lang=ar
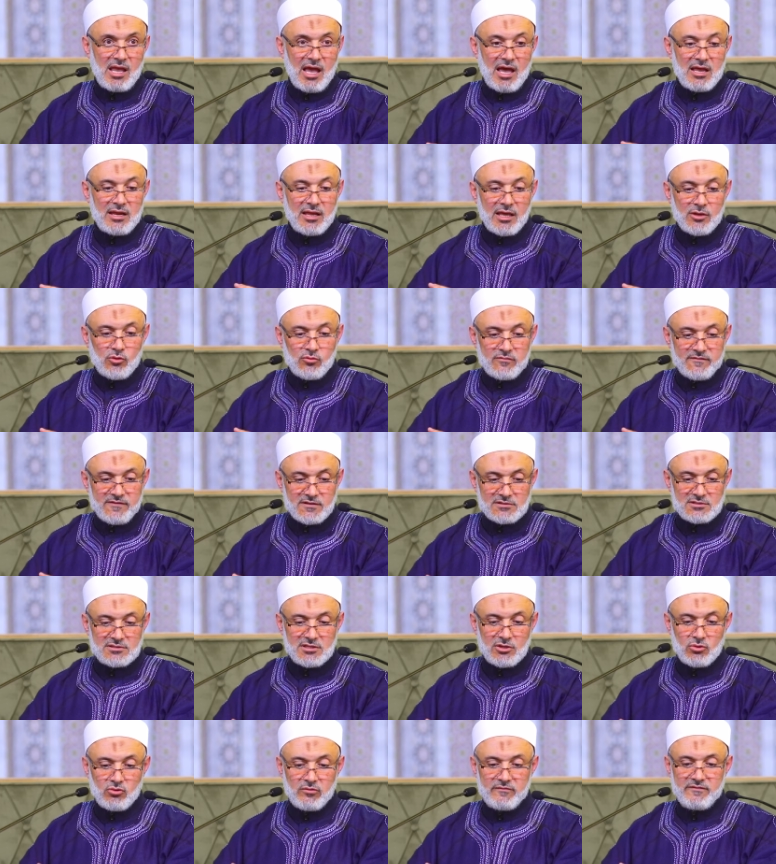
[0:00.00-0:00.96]
كان
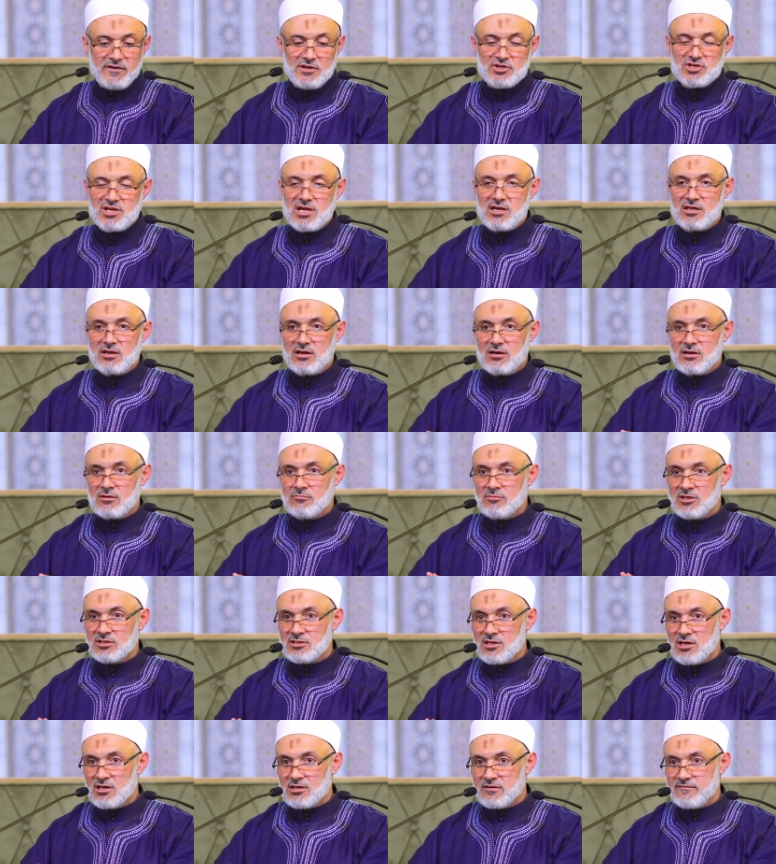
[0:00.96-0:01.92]
يفطر في شهر
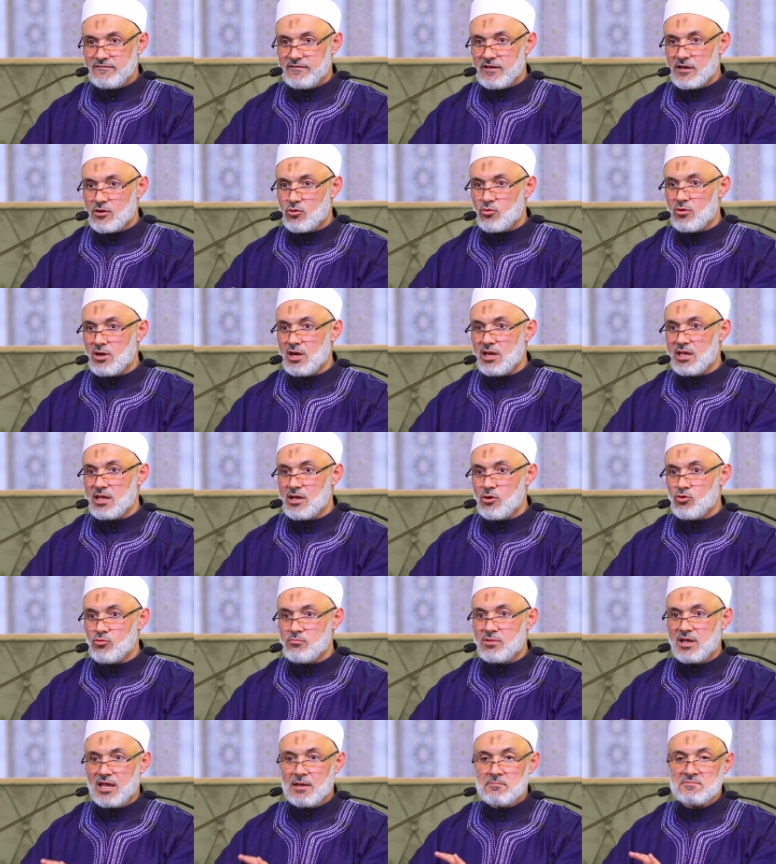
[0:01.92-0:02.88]
رمضان في كل
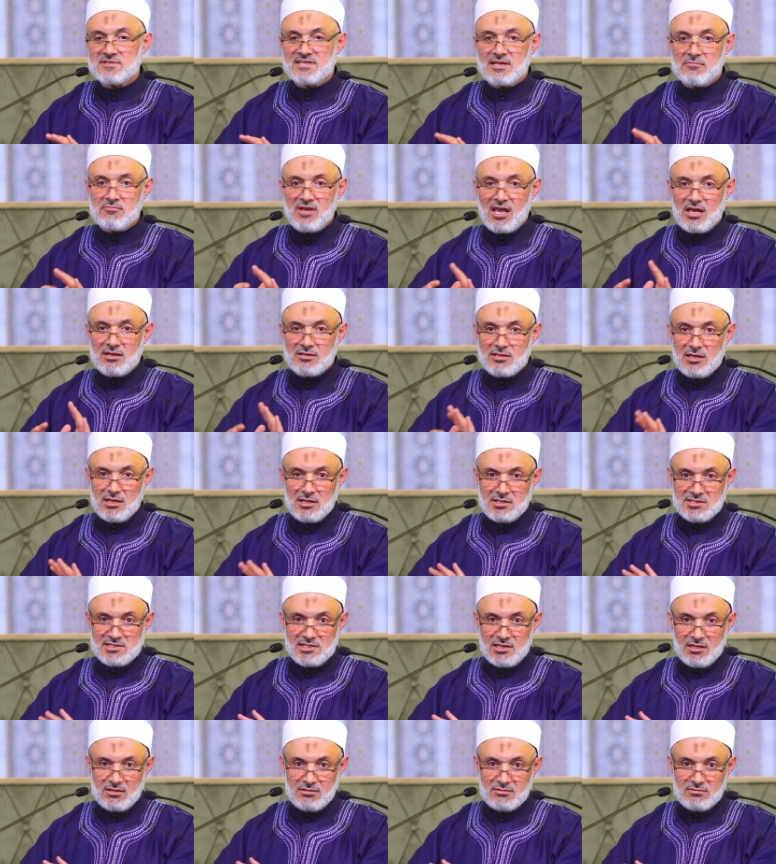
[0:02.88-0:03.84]
يوم خمسمائة
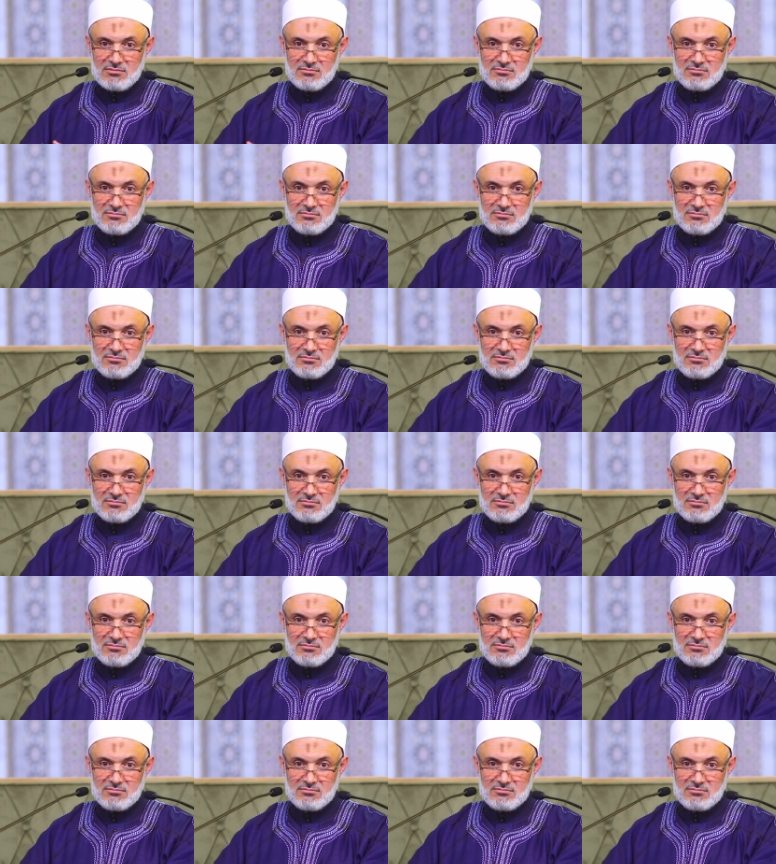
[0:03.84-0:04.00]
إنسان